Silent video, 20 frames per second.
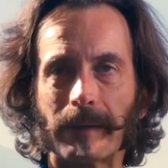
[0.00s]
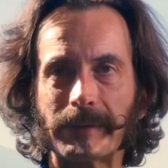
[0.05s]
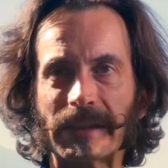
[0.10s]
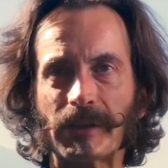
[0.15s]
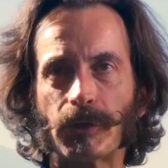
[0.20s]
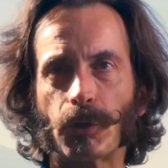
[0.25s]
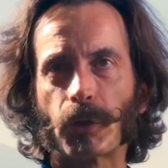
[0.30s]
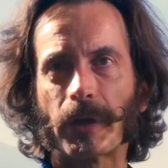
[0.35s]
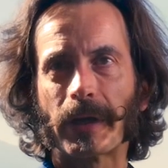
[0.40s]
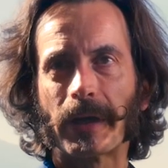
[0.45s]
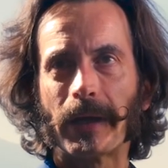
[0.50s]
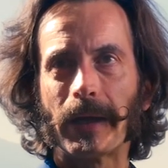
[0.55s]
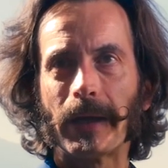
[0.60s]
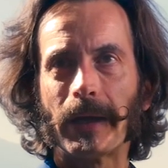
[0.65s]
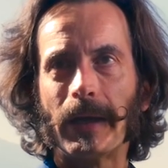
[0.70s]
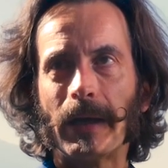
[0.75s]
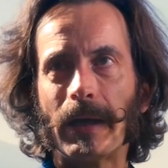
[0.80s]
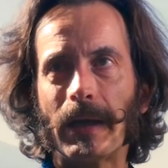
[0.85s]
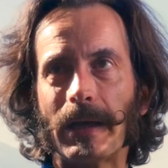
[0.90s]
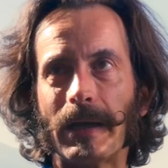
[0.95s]
credo
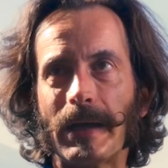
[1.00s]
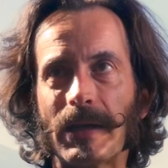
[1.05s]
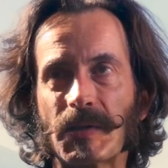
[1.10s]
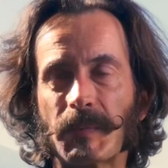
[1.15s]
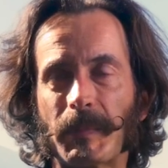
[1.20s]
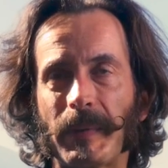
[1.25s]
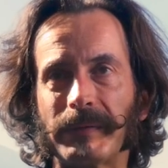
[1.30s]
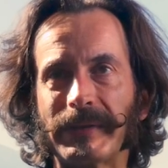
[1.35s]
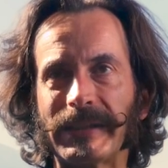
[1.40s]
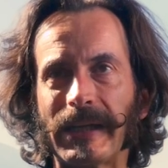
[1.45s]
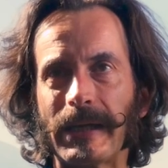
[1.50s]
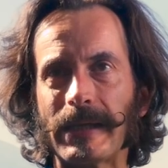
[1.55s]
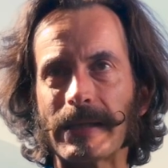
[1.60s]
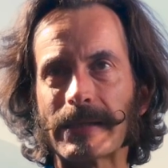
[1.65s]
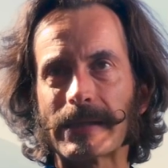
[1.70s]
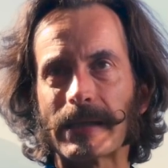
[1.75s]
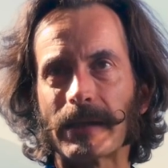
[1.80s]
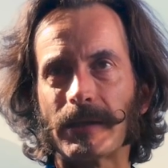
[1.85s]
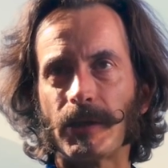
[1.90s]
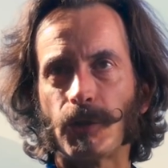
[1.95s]
che
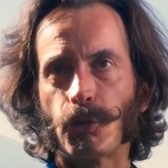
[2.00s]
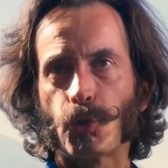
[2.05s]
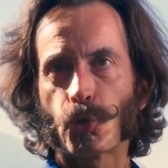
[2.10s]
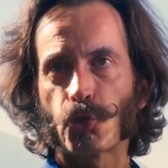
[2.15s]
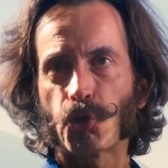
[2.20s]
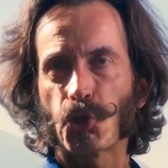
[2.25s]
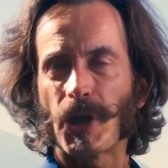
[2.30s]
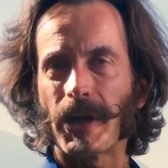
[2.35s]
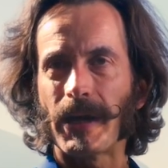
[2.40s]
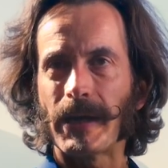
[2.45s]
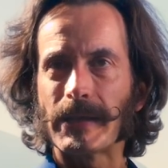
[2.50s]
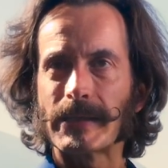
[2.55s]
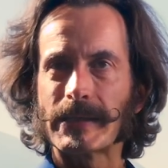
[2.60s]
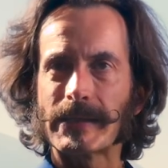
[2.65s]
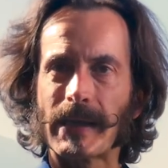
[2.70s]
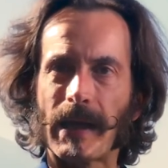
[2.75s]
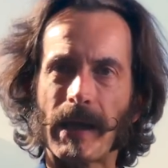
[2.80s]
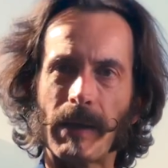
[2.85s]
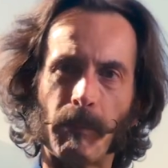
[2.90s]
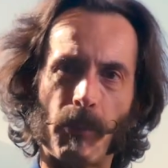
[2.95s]
l'esperienza di
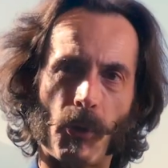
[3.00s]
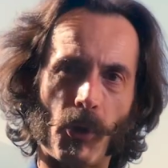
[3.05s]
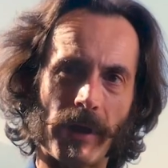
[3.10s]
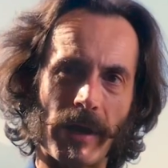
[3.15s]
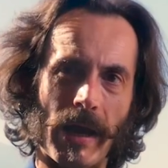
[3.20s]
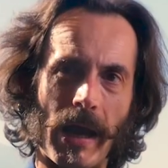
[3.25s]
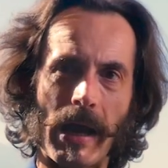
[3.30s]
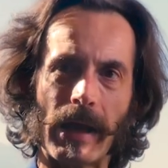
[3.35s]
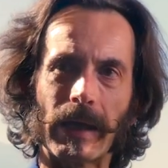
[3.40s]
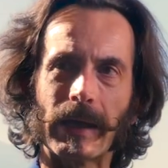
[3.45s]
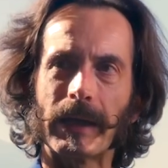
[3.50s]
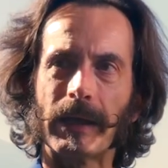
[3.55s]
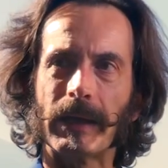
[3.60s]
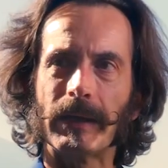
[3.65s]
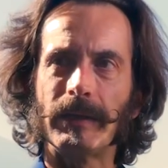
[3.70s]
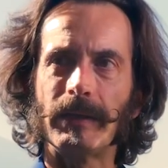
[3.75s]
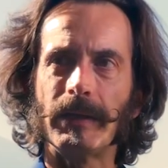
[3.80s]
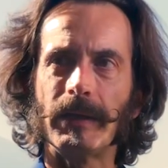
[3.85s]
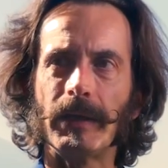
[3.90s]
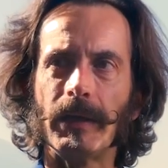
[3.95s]
docenza e poi
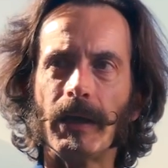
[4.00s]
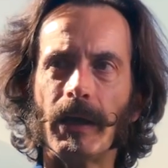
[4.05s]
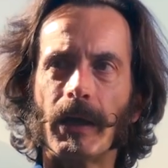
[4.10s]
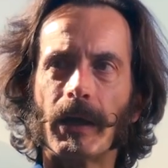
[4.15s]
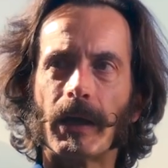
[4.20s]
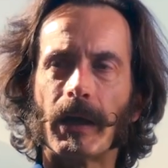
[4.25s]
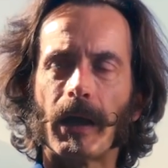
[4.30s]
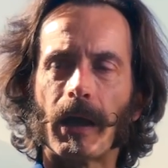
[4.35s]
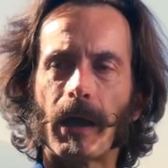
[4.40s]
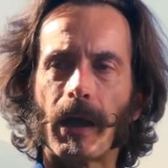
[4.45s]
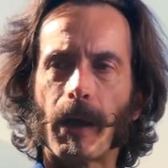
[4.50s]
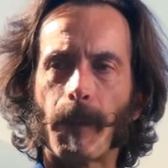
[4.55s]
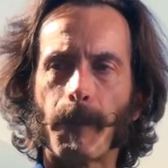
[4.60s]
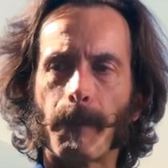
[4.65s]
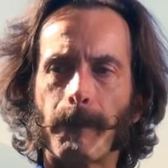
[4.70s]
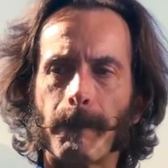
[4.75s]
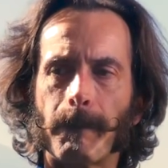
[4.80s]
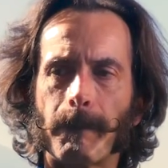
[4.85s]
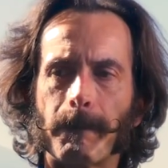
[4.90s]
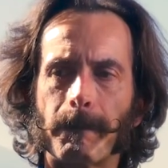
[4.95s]
anche di
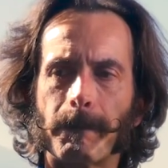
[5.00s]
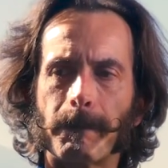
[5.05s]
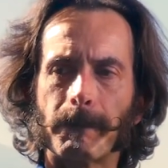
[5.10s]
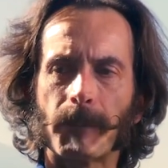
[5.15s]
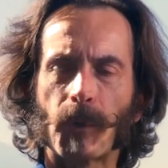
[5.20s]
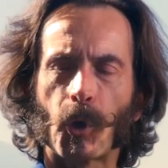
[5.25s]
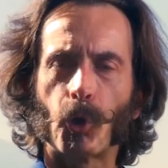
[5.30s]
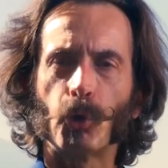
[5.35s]
ehm,